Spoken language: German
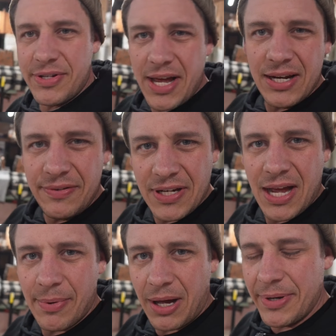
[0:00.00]
und da lief die
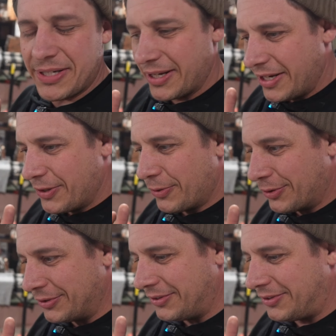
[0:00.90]
Kamera mit
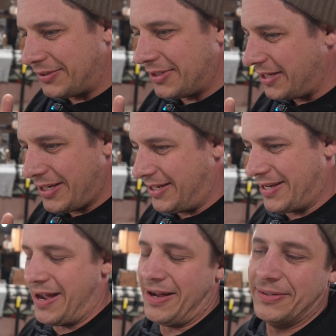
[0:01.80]
und
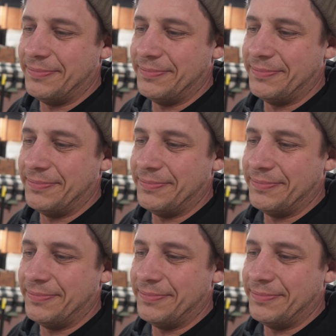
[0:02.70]
ja,